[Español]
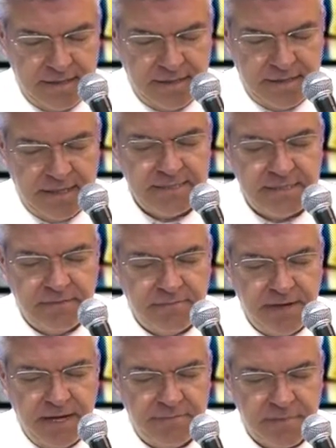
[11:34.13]

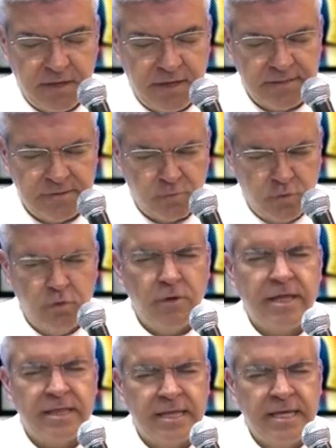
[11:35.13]
décima es uno
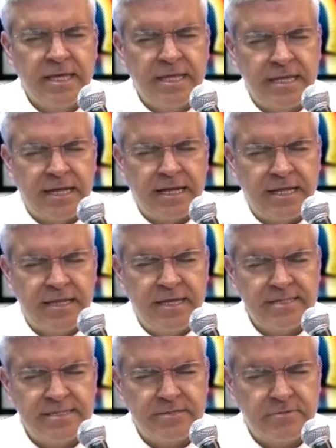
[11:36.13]
a la
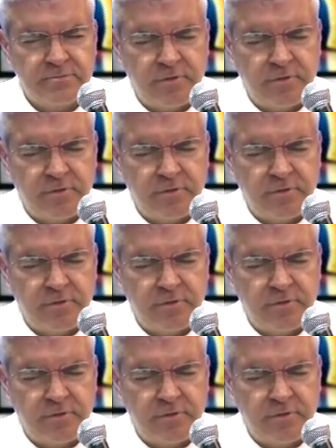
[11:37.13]
10,